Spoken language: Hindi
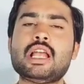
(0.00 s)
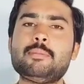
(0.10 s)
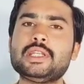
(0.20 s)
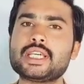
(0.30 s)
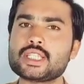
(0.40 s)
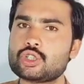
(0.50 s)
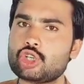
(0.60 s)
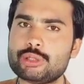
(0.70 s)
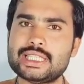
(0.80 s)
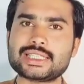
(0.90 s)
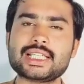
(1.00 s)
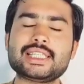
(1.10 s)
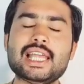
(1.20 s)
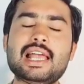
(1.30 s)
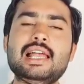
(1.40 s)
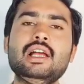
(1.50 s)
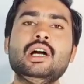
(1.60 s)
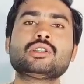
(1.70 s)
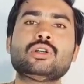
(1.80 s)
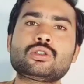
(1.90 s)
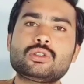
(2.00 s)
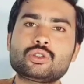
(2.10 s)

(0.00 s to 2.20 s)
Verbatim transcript: एप्लीकेशन को भी देखा गया है तो